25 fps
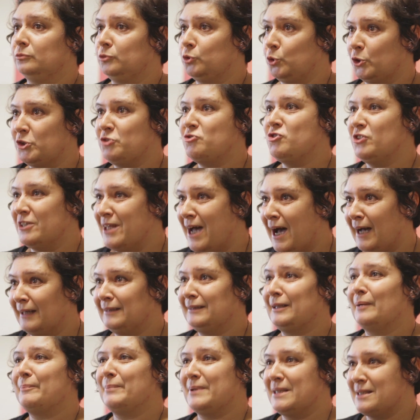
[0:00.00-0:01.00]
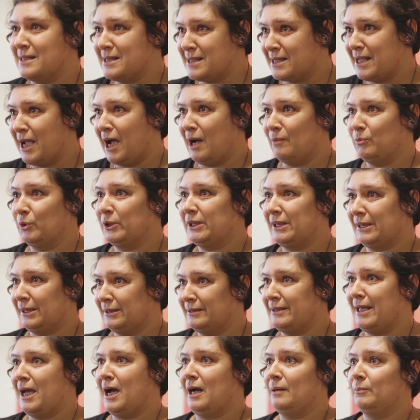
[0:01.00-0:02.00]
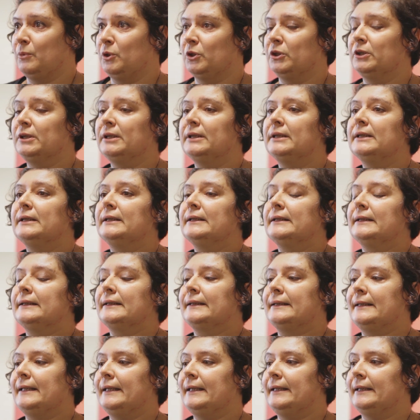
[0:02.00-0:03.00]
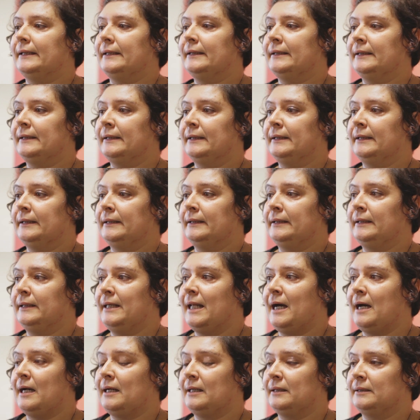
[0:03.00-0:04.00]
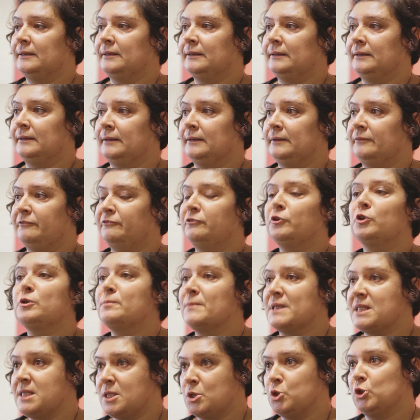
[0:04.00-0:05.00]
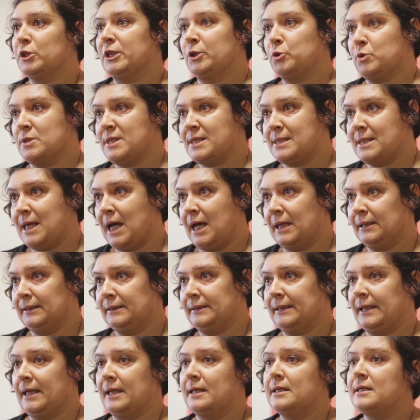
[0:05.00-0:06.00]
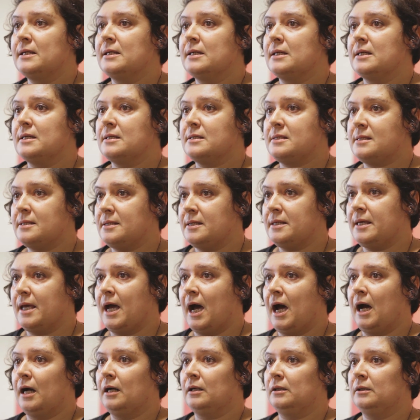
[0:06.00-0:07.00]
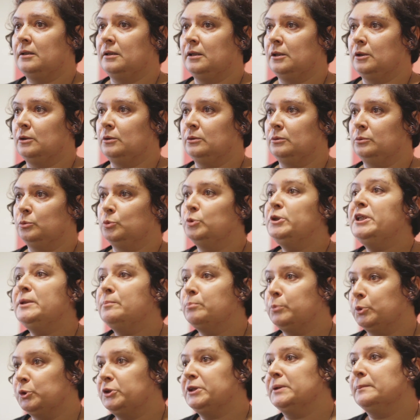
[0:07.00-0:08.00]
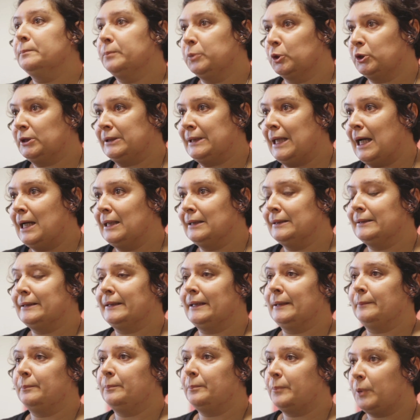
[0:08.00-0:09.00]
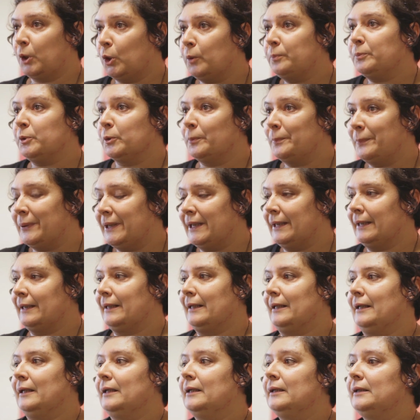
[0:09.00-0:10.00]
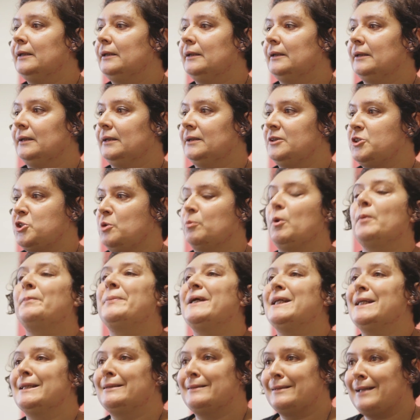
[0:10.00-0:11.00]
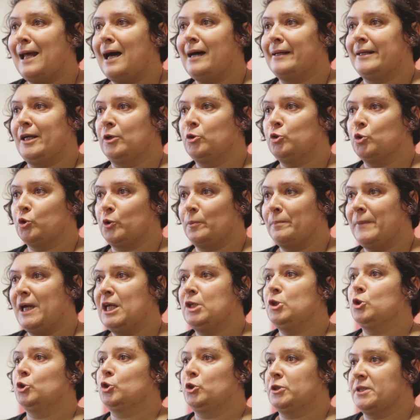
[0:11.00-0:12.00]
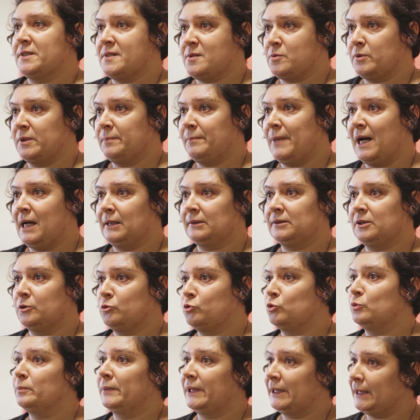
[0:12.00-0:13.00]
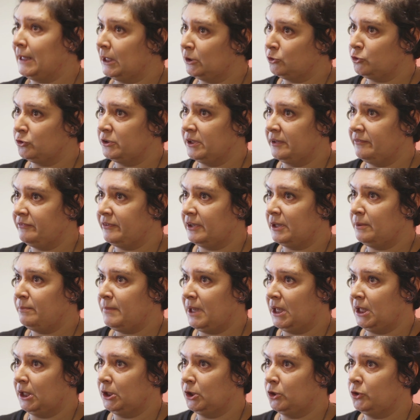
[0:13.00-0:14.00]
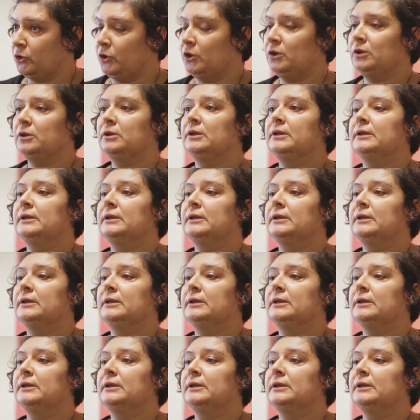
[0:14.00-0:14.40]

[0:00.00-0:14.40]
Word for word: noi Gidata pensiamo e crediamo che eh, la eh, formazione costante sia eh, un input importante proprio per eh, diciamo, penetrare ancora meglio con i nostri partner sul mercato di riferimento